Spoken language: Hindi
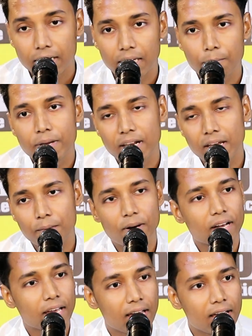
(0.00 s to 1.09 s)
कि मेरे
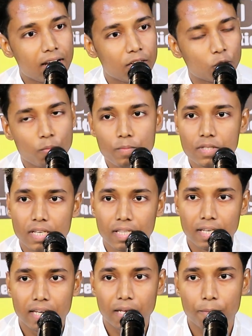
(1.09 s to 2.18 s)
बगैर तुम
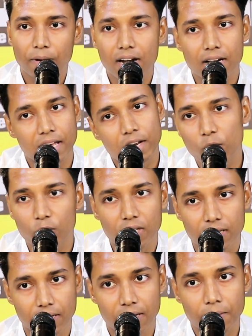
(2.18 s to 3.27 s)
जिंदगी भर रह लोगी
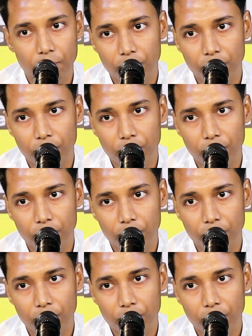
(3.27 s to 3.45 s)
क्या